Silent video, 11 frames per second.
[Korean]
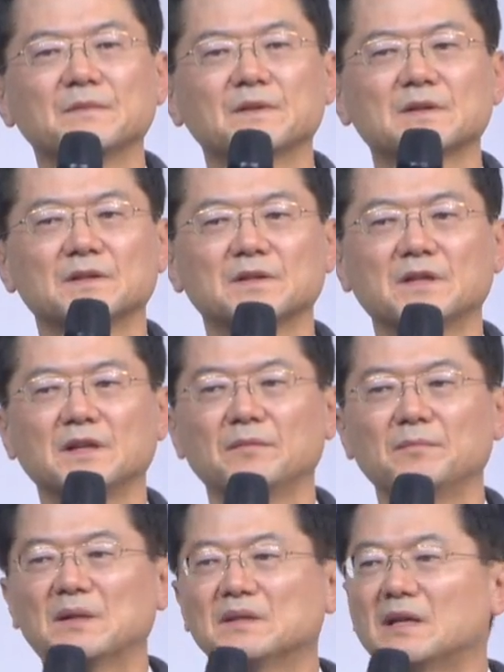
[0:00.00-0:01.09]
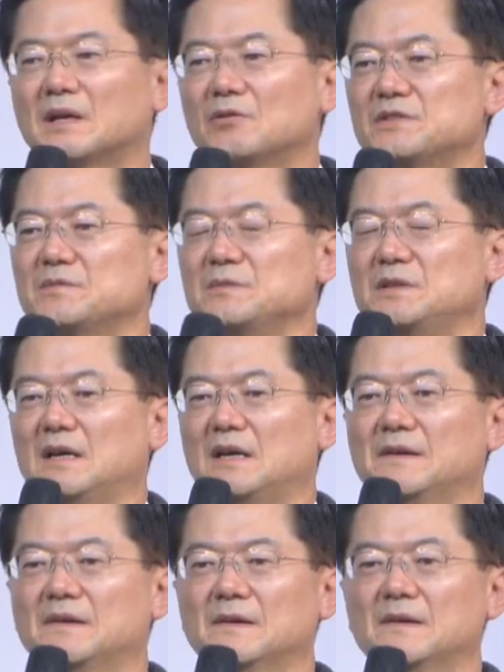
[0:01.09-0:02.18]
그렇게 판단하고 있습니다.
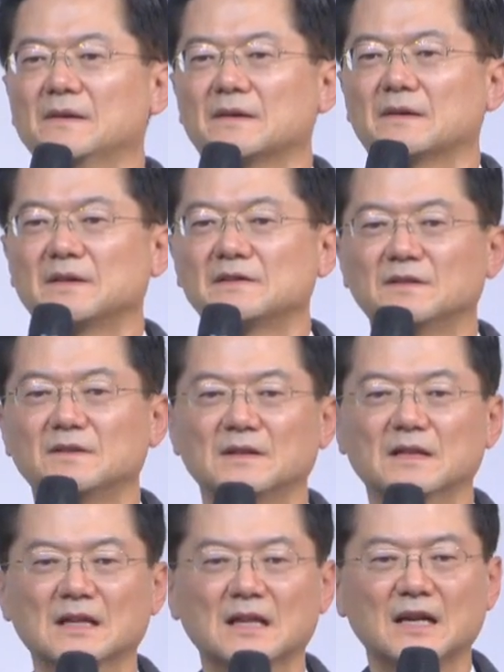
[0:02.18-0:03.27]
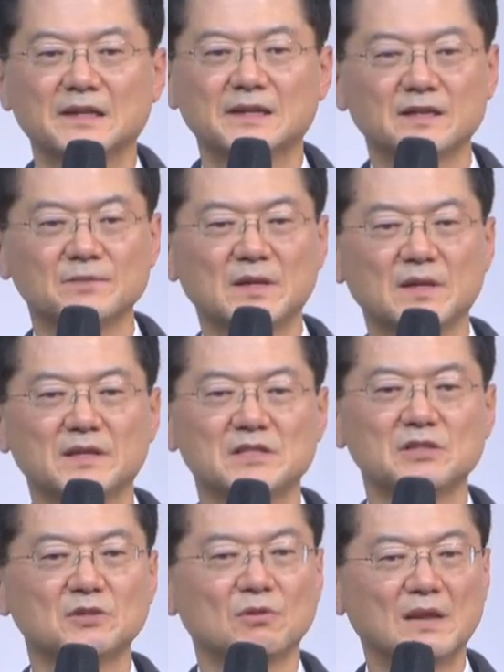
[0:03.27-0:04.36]
그래서 하나님의
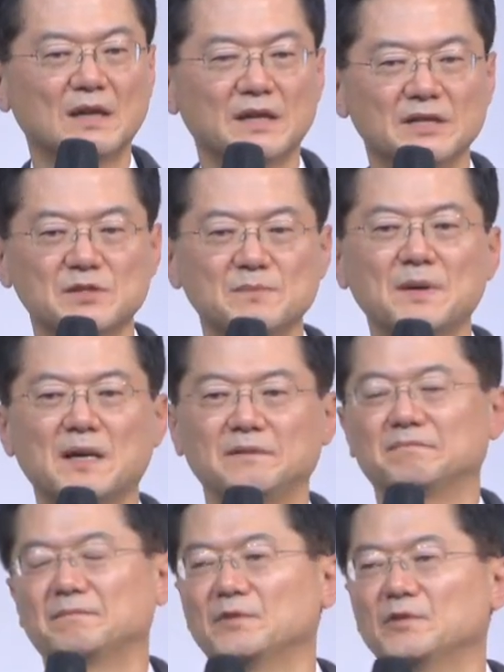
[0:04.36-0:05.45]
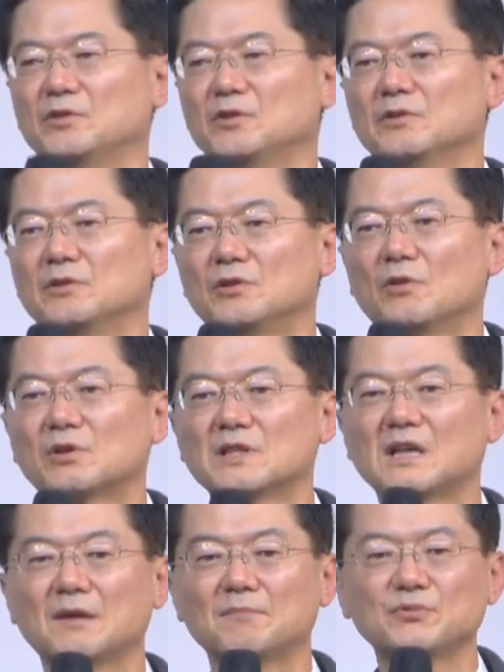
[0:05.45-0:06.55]
진노와 심판,
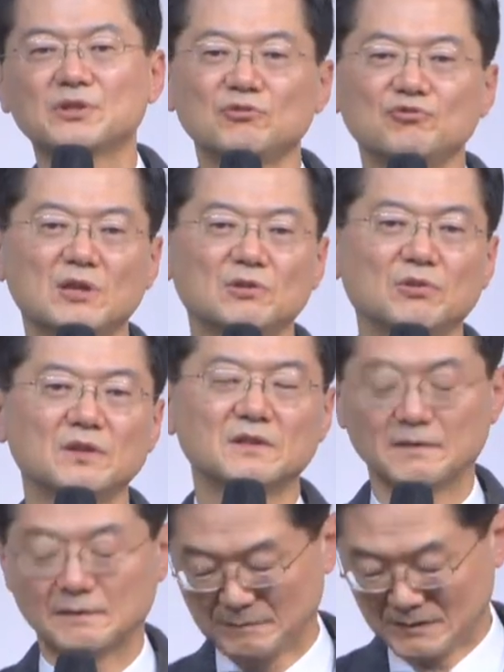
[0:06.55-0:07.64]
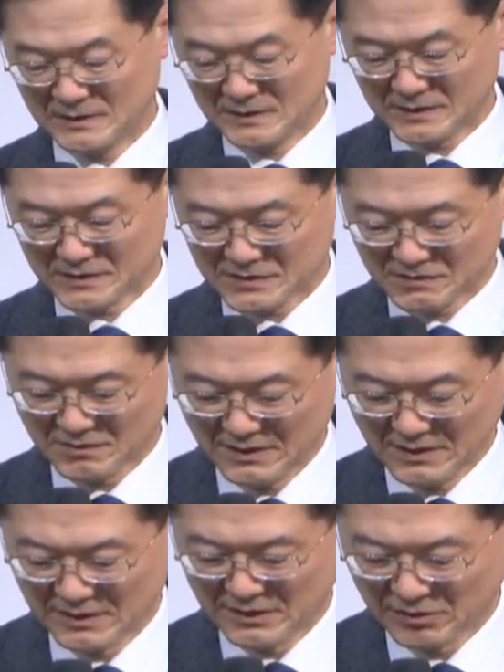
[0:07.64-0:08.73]
도끼가 뿌리 위에 놓인 것 이것은
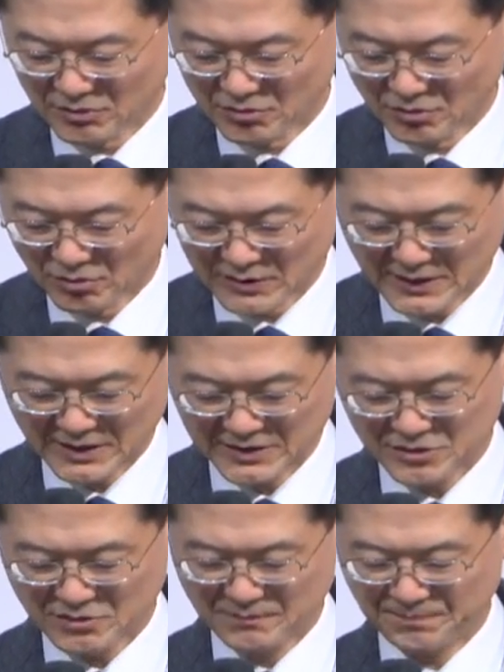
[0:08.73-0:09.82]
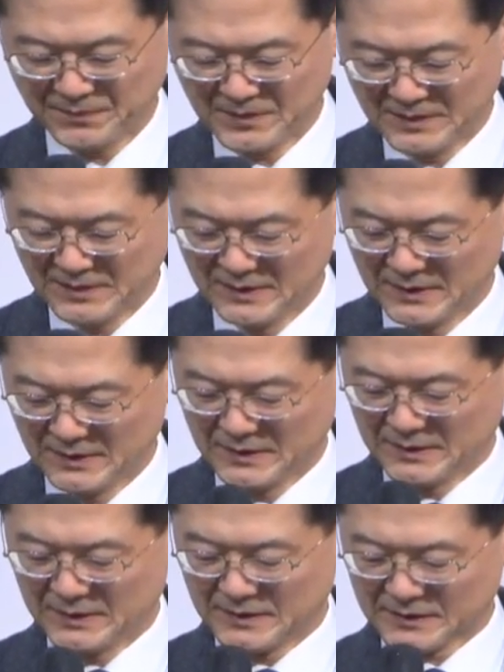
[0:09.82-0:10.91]
동일하지요.
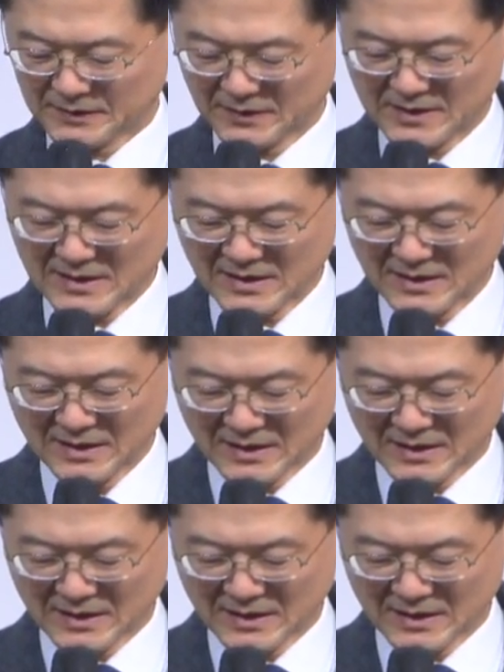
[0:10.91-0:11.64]
그러나